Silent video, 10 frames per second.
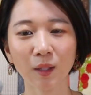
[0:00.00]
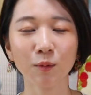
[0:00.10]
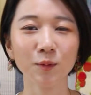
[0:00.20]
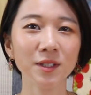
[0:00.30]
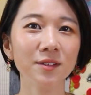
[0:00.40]
で
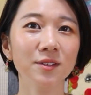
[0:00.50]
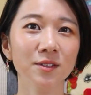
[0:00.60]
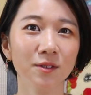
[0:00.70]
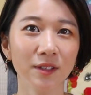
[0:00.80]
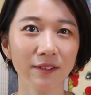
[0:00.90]
ももちろん
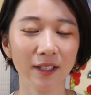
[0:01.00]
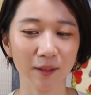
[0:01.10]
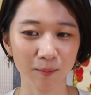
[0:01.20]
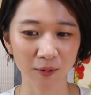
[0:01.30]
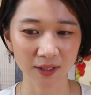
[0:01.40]
そこに
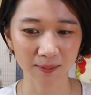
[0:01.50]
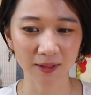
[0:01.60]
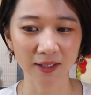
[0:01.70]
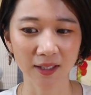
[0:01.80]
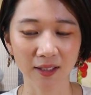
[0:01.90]
は
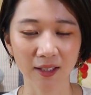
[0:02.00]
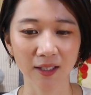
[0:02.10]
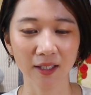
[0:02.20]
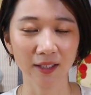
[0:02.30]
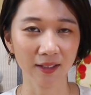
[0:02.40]
ジブリさん
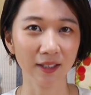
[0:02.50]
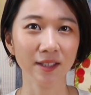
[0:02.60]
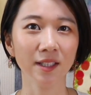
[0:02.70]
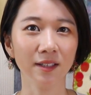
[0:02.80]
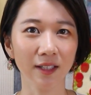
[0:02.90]
が入ってらっ
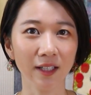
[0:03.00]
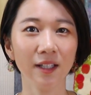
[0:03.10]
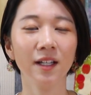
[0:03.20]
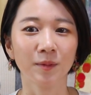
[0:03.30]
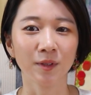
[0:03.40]
しゃって
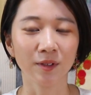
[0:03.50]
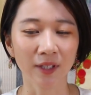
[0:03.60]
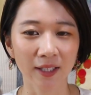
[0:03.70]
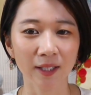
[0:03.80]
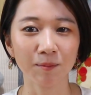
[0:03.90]
もうその
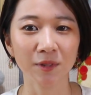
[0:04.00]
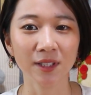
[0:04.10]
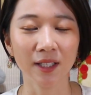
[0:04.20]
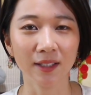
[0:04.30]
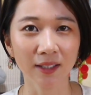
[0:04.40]
タイアップ
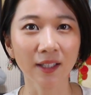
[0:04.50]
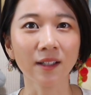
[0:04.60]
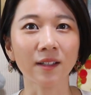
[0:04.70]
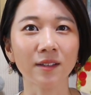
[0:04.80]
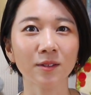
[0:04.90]
され
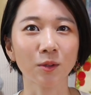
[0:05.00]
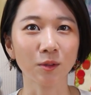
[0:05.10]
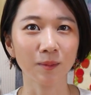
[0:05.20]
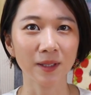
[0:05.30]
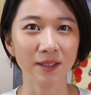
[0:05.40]
た
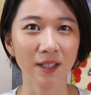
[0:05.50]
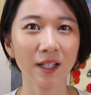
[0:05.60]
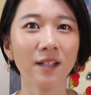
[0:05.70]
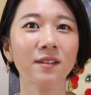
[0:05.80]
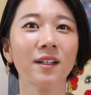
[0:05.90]
特別
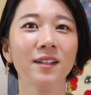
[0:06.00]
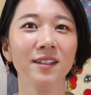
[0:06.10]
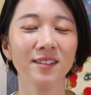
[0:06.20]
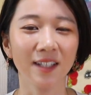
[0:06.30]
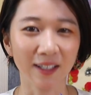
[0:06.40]
企画なん
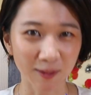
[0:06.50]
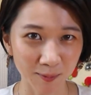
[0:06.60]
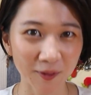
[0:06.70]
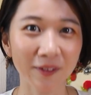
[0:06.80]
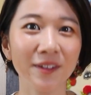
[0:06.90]
ですけれど
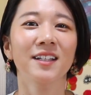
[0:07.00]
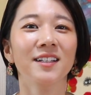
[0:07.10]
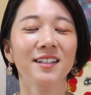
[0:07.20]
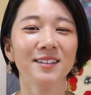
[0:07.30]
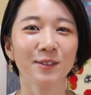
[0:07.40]
も、
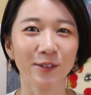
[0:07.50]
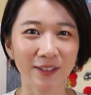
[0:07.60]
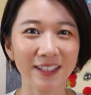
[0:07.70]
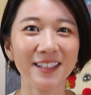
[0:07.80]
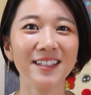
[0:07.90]
えー、そこ
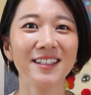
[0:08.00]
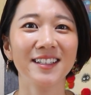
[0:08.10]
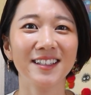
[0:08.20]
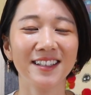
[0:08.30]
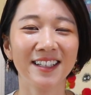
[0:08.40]
に
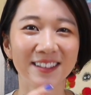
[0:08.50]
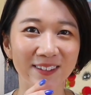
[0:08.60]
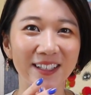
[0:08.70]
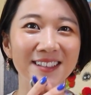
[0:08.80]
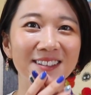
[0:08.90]
なん
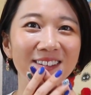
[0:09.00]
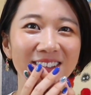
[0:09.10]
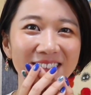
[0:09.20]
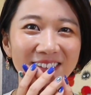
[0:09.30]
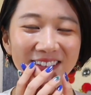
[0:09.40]
とゲスト
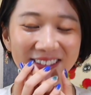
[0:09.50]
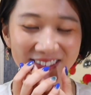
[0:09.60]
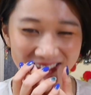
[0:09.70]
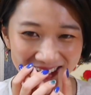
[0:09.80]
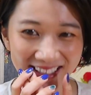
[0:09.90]
の一人
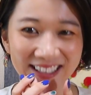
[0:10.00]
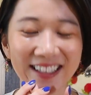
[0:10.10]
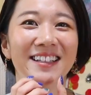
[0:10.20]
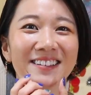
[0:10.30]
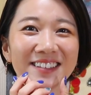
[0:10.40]
として
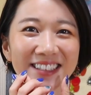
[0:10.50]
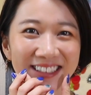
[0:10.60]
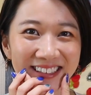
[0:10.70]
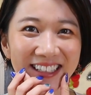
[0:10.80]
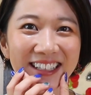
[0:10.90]

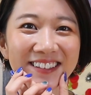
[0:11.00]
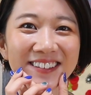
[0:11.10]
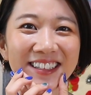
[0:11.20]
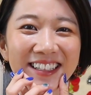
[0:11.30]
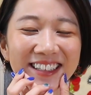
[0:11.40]
私が
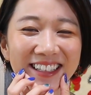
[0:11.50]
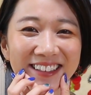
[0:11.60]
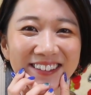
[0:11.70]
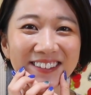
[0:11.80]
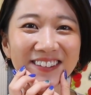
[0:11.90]
呼んでいた
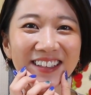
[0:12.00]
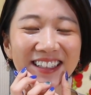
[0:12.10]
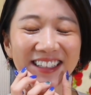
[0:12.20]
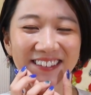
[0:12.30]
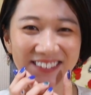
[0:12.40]
だくこと
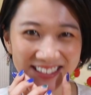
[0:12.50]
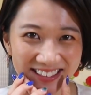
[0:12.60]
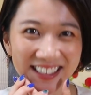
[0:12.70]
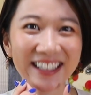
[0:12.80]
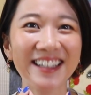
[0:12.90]
ができま
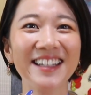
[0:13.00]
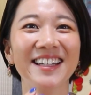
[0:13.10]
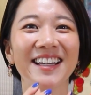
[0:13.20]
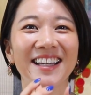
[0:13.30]
して